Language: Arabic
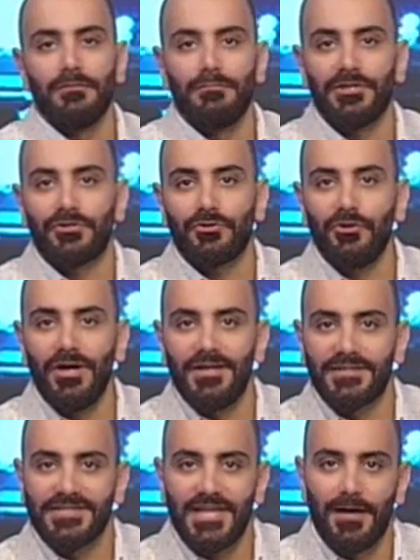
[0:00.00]
بتروح
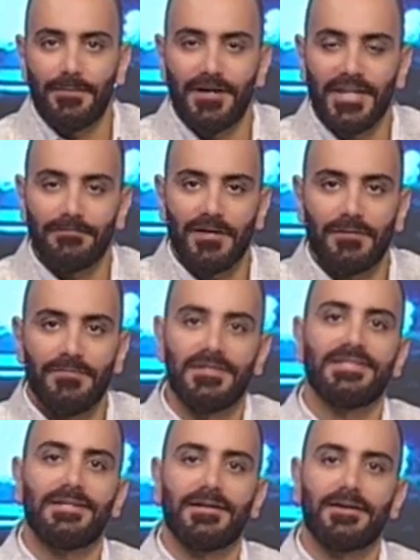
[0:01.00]
لتسحب راتبك من
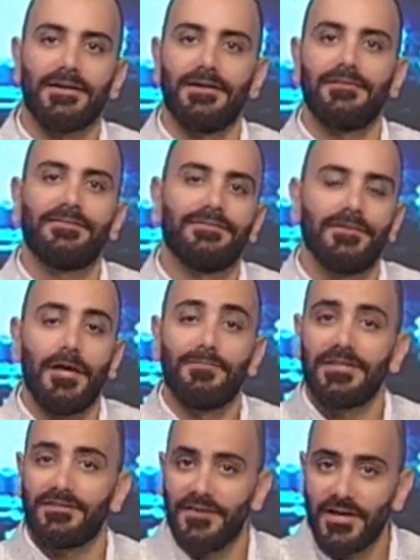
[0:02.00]
الصراف آه،
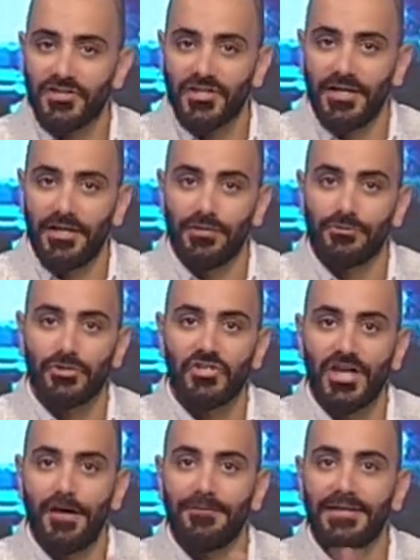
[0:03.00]
بتتفاجأ انه
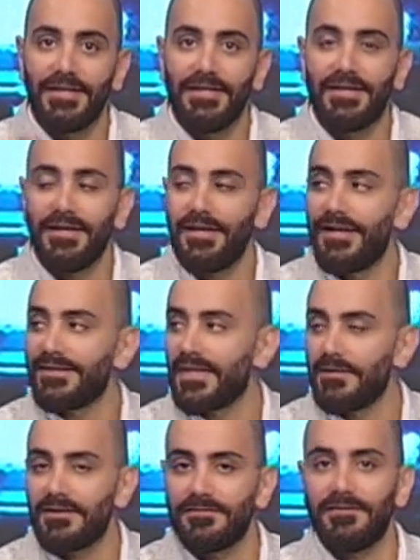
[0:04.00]
الشام كلياتها
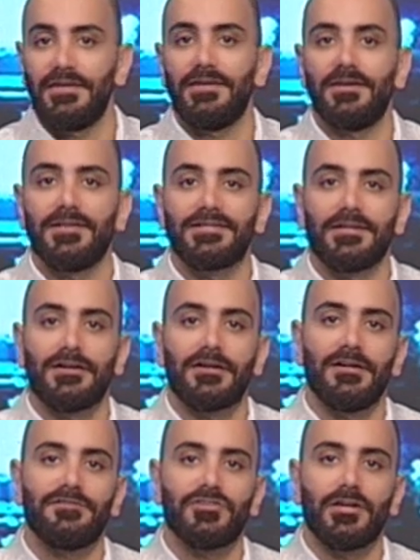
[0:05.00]
ما فيها
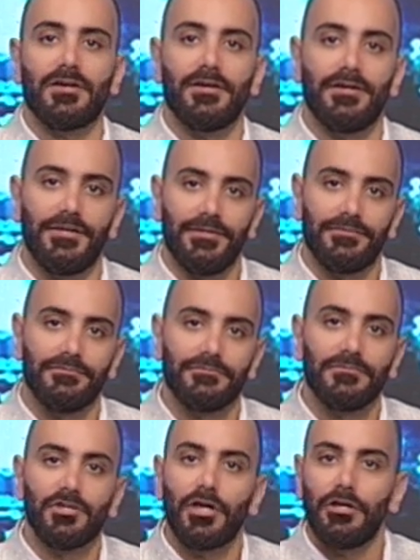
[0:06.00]
صراف شغال
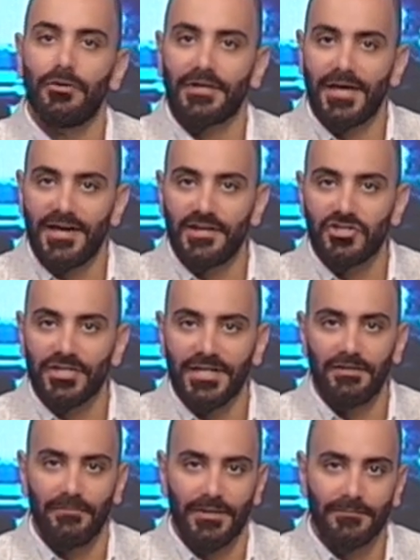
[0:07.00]
كلهم خارج
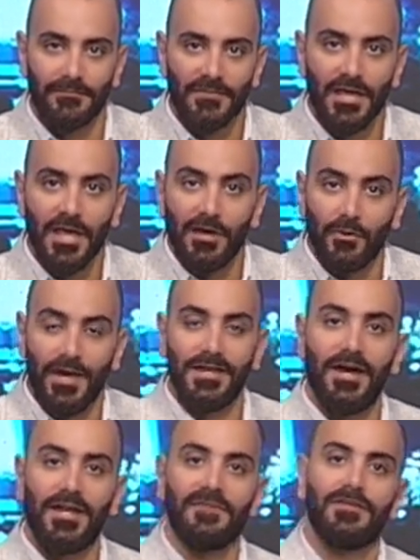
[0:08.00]
الخدمة وإن
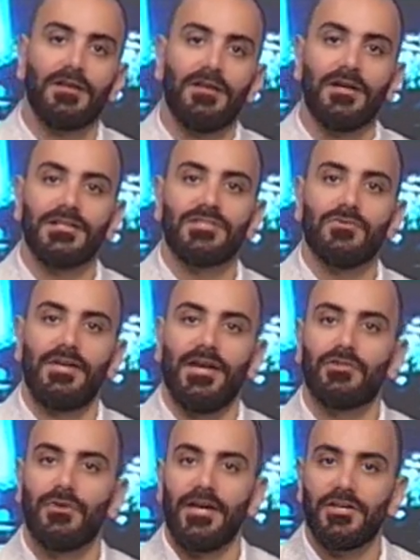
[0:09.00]
حالفك الحظ
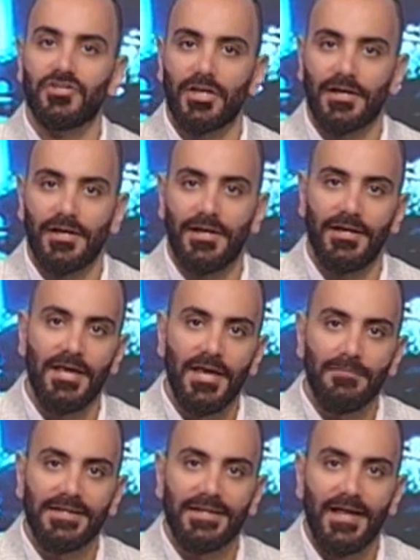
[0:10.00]
ولقيت واحد شغال
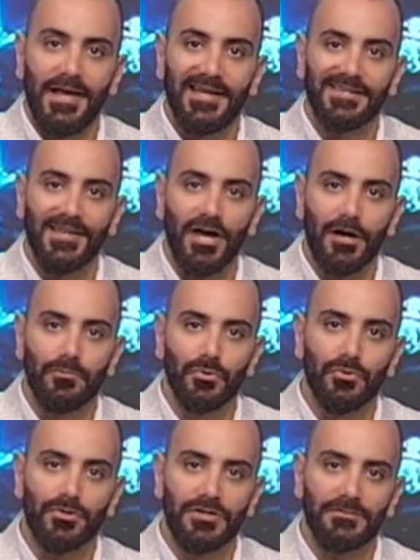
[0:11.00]
بتلاقي
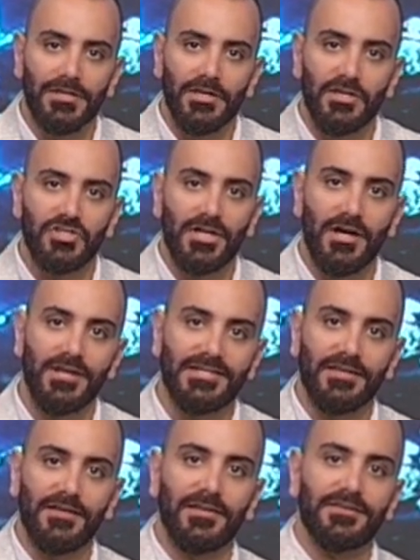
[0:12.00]
طابور من الأشخاص
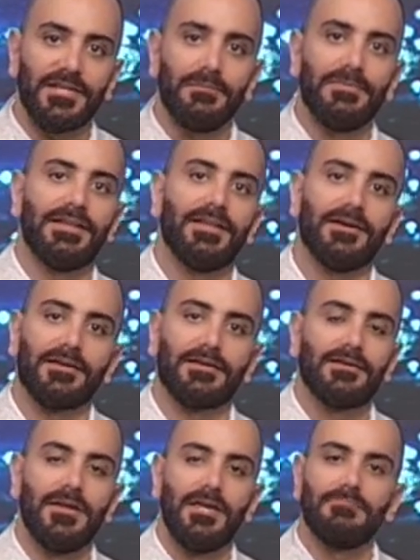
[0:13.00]
الناطرين مثلك
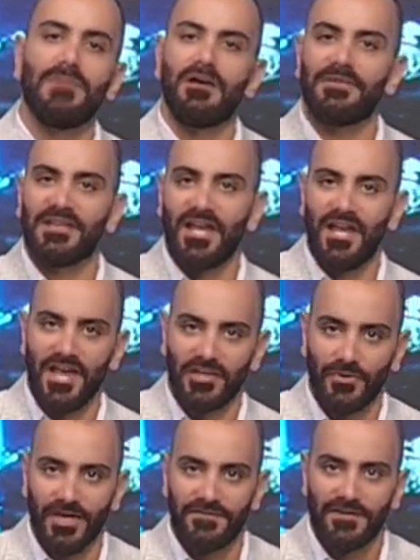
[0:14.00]
ما بتلحق
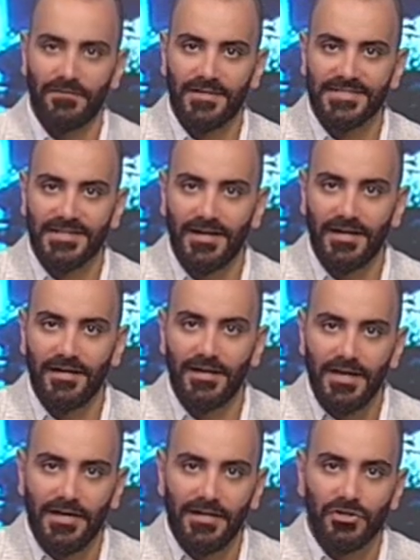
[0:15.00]
توقف ربع ساعة
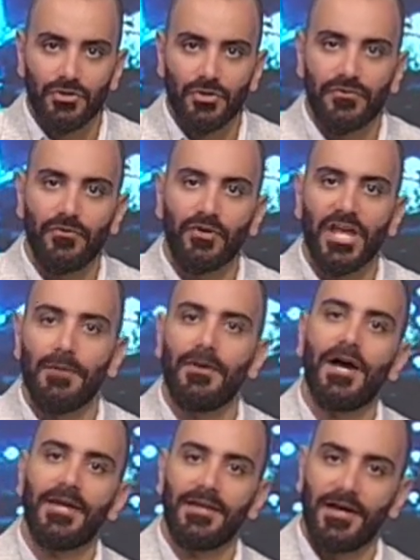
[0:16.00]
لتشوفه
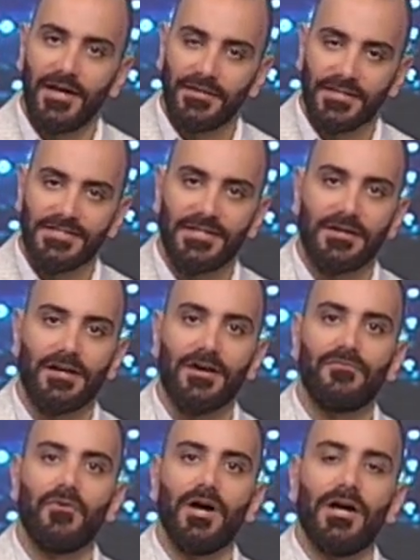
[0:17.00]
كمان هذا
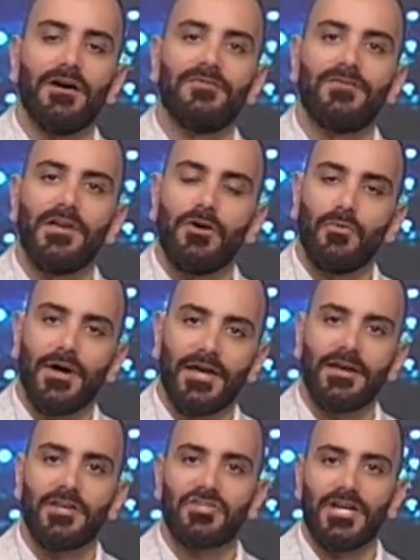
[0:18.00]
الصراف وقف
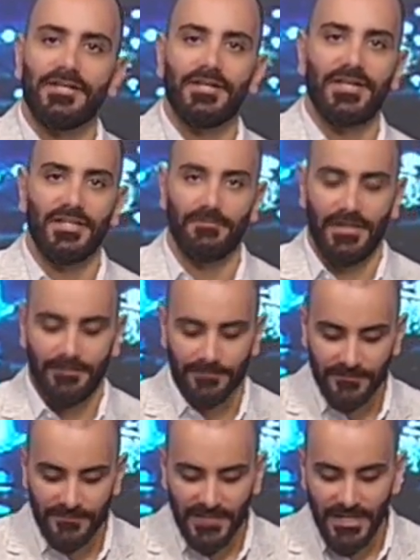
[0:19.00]
وخرج عن الخدمة
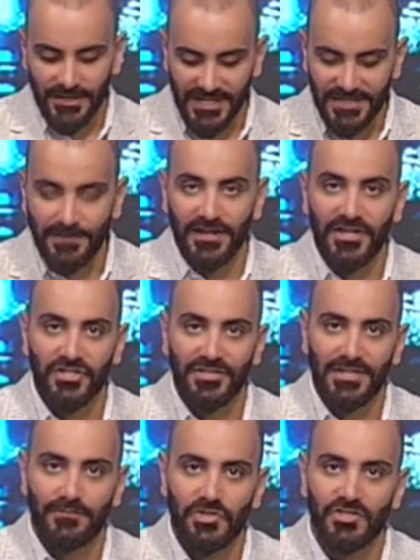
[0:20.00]
لتبلش
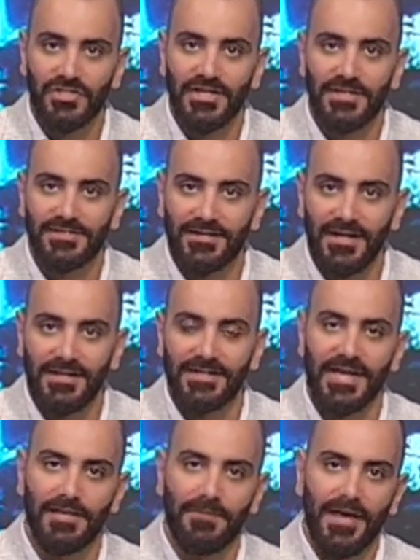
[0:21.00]
أنت من جديد رحلة
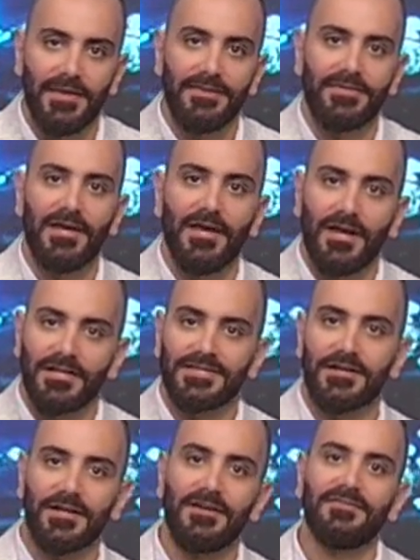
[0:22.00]
البحث عن
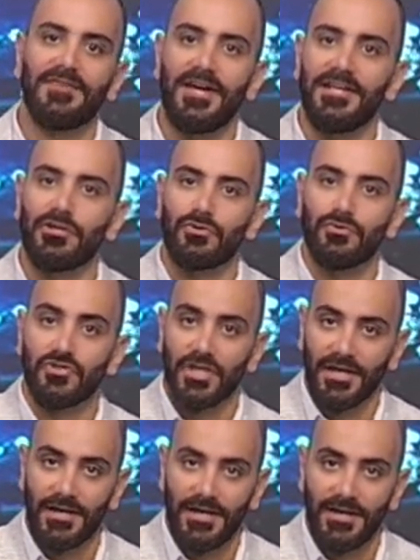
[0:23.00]
صراف تاني يكون
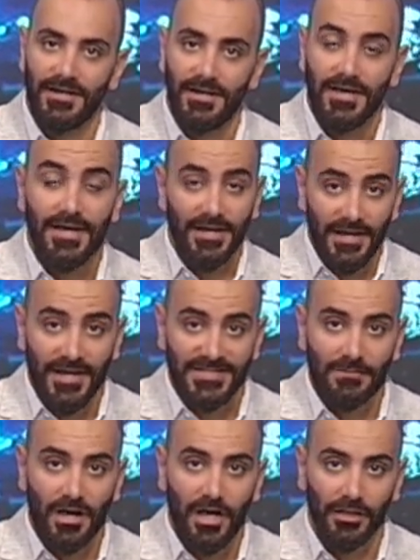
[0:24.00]
شغال لا
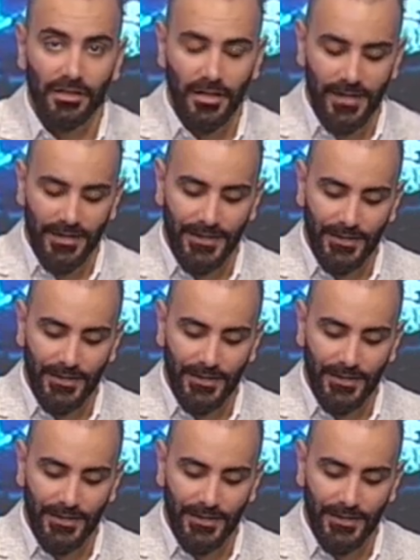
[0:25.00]
سمح الله